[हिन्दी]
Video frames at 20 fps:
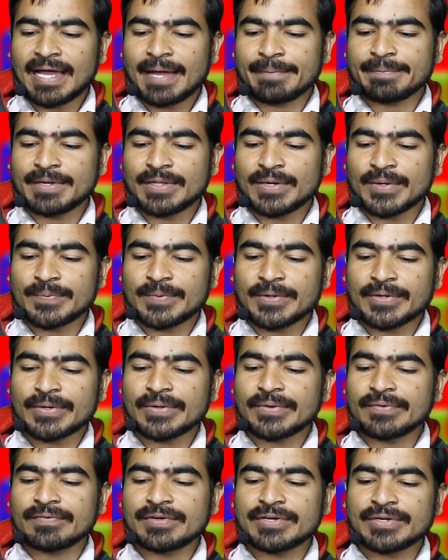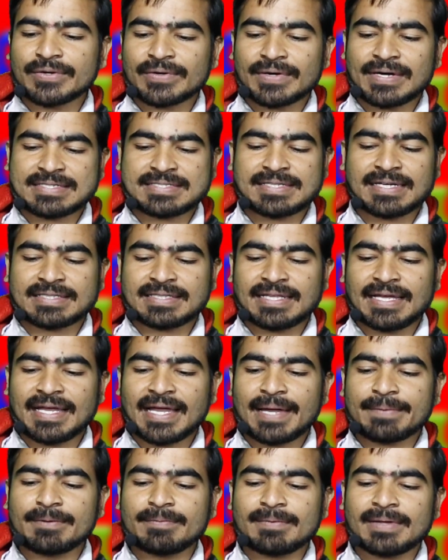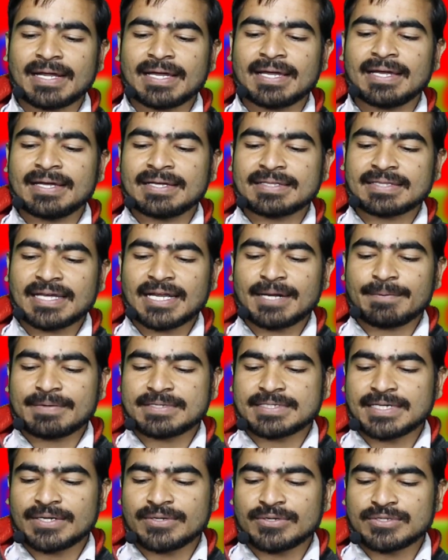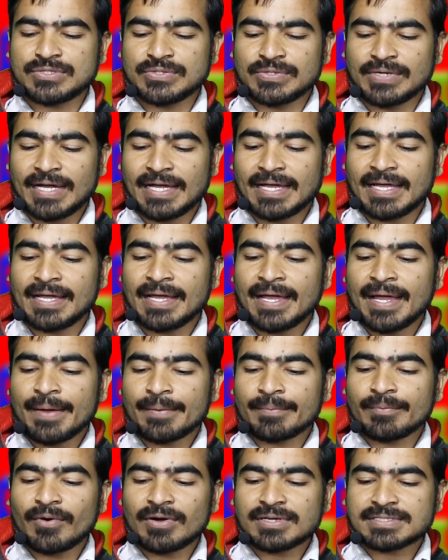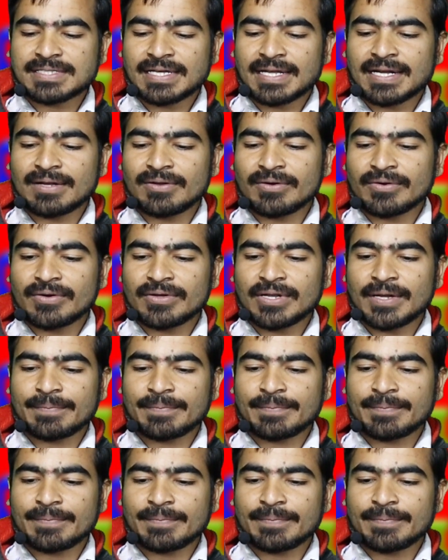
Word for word: अपने रुपए को विड्रॉ कर सकते हैं अभी मेरा तेरह परसेंट हो चुका है बहुत सारे लोगों